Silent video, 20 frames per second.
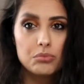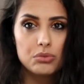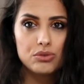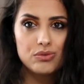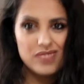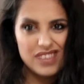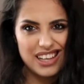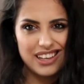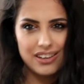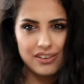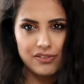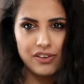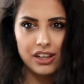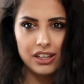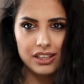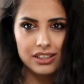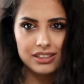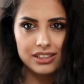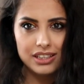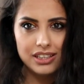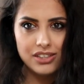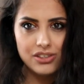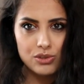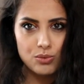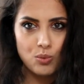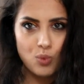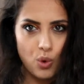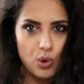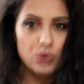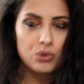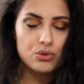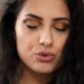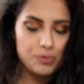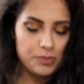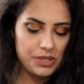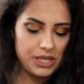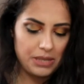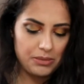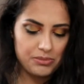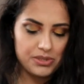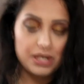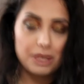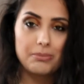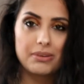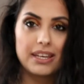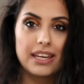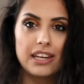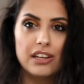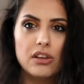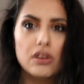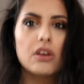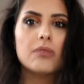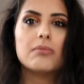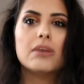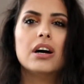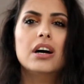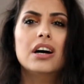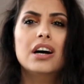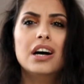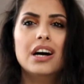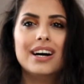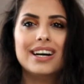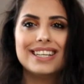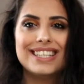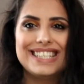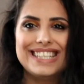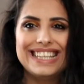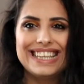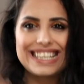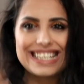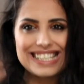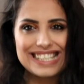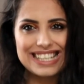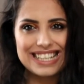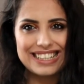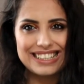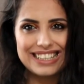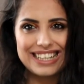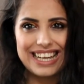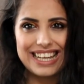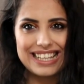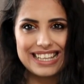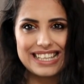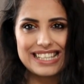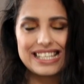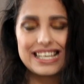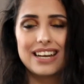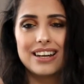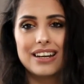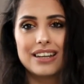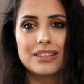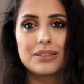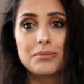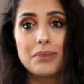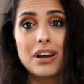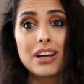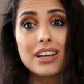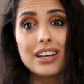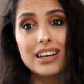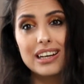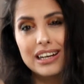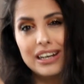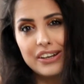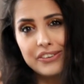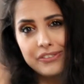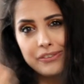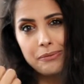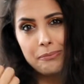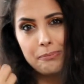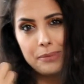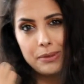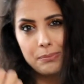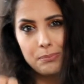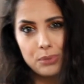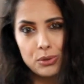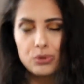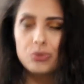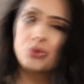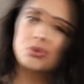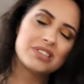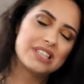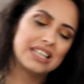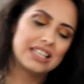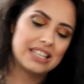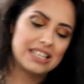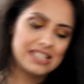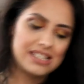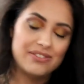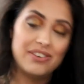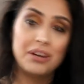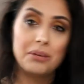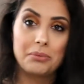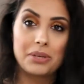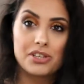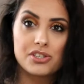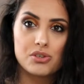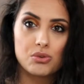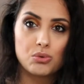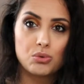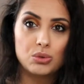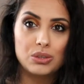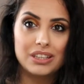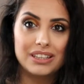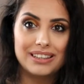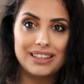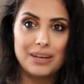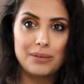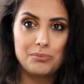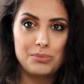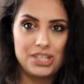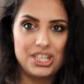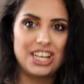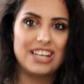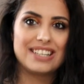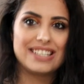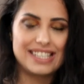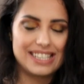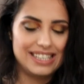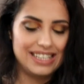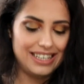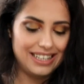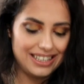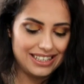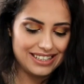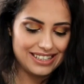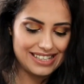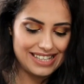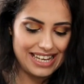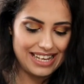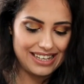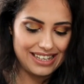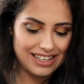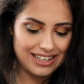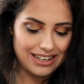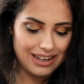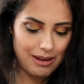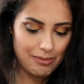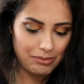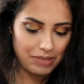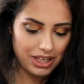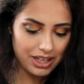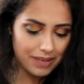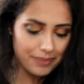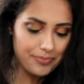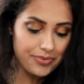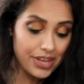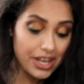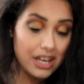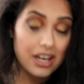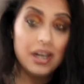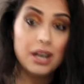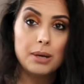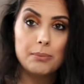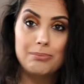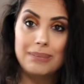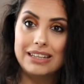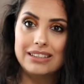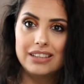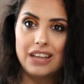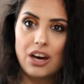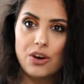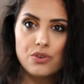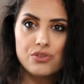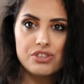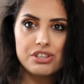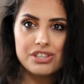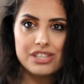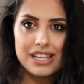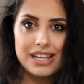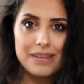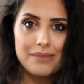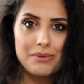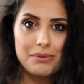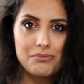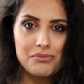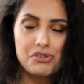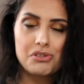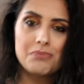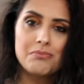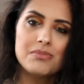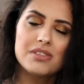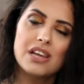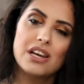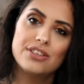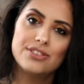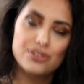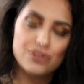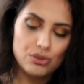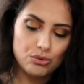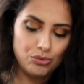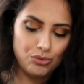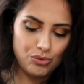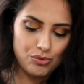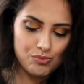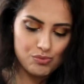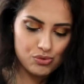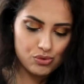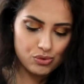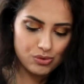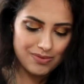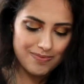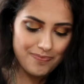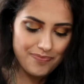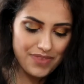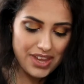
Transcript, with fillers: böyle zehir falan deyince korkunç bir şeymiş gibi geliyor ama ciltte sıkılık etkisi yaratmak, hafif bir botoks etkisi vermek için kullanılan bir şey aslında arı zehri kremleri. Ben daha önce hiç denememiştim. Sadece duymuştum.